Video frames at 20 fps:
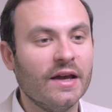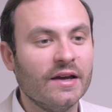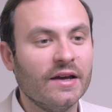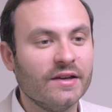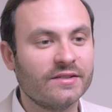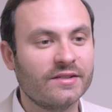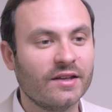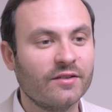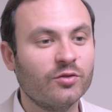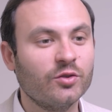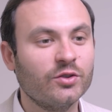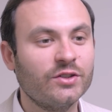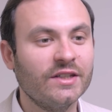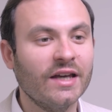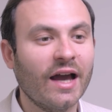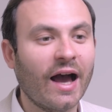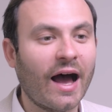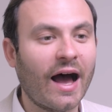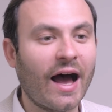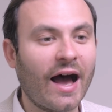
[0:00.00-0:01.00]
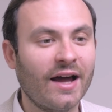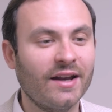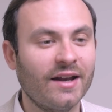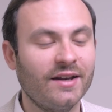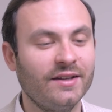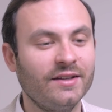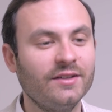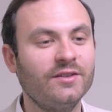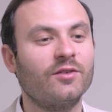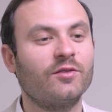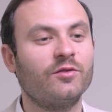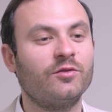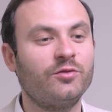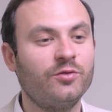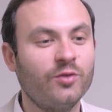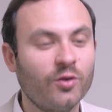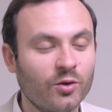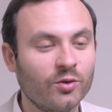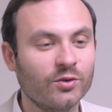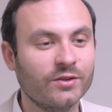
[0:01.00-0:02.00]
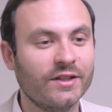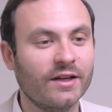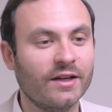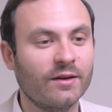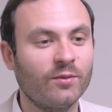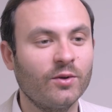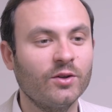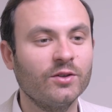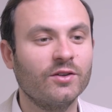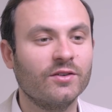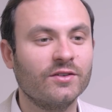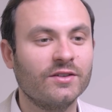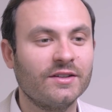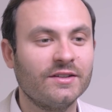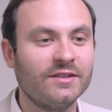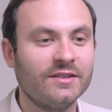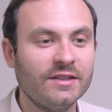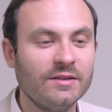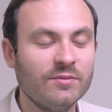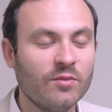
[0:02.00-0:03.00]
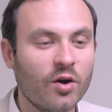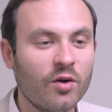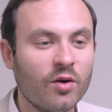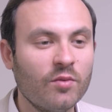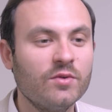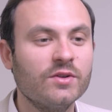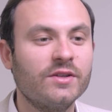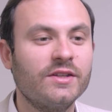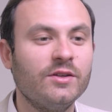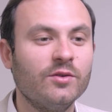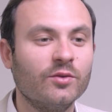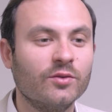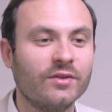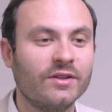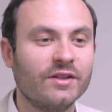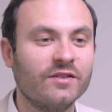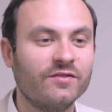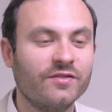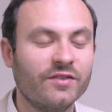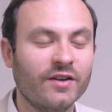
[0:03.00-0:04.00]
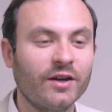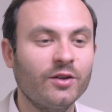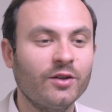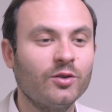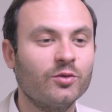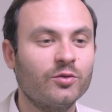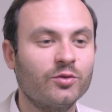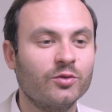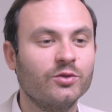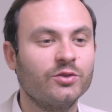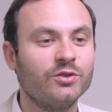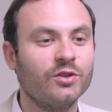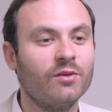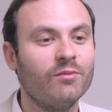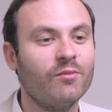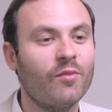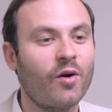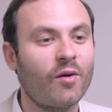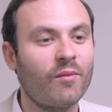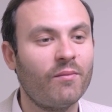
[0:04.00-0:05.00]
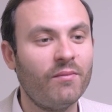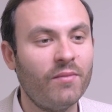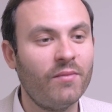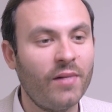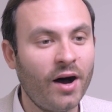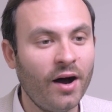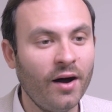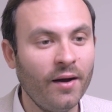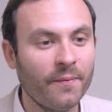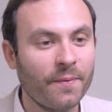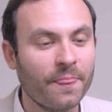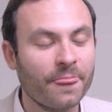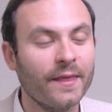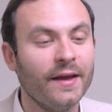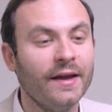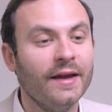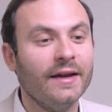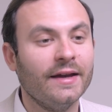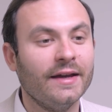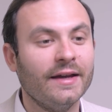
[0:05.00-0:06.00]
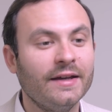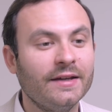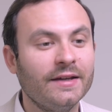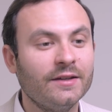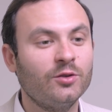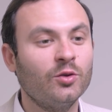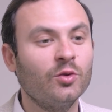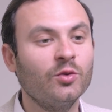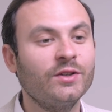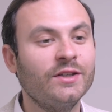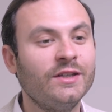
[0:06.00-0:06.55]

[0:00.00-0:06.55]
Ça veut dire aller volontairement dans des immeubles qui ont des frais de fonctionnement bas et donc